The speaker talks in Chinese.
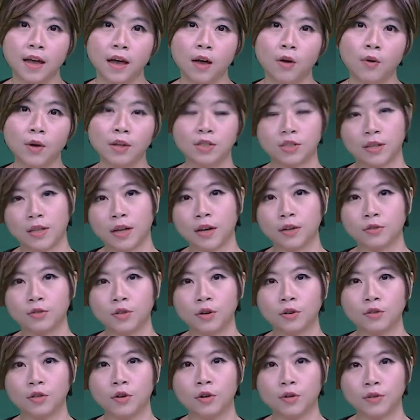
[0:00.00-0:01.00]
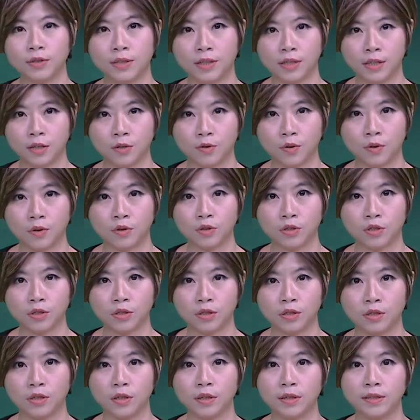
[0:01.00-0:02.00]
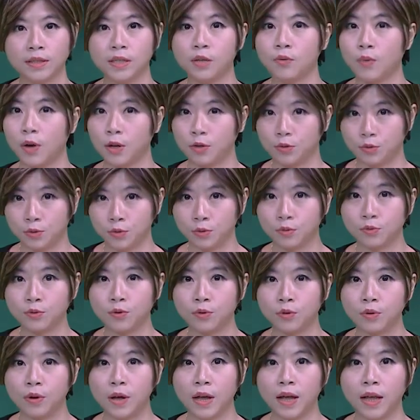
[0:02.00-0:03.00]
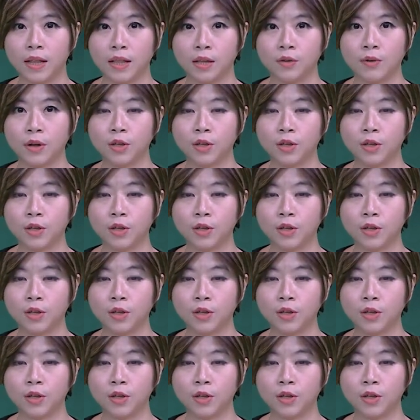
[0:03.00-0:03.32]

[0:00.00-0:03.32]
的患者当中，有七宗是境外输入，另